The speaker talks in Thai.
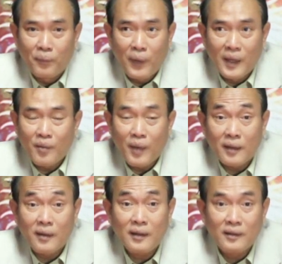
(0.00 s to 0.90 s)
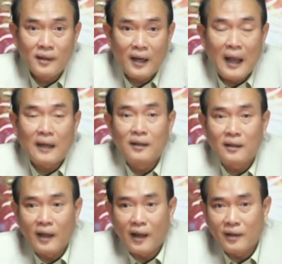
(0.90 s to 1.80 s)
เป็นสมาชิกครั้งหนึ่ง
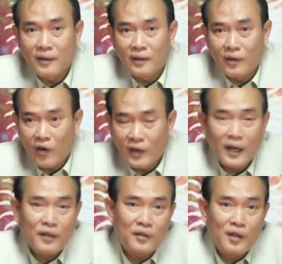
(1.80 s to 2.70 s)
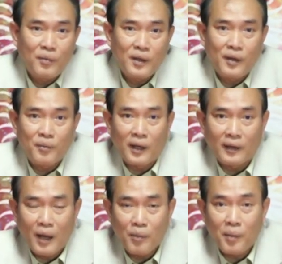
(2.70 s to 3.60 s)
เนี่ยก็จะได้สิทธิพิเศษ
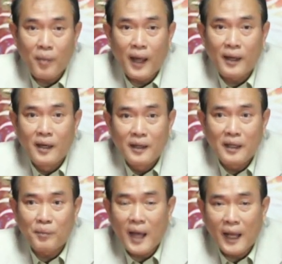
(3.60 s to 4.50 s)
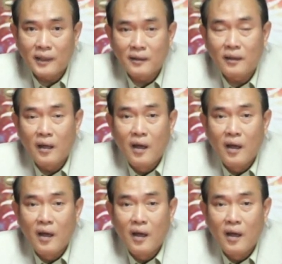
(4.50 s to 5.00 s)
ต่างๆ มากมาย ที่สำคัญคือ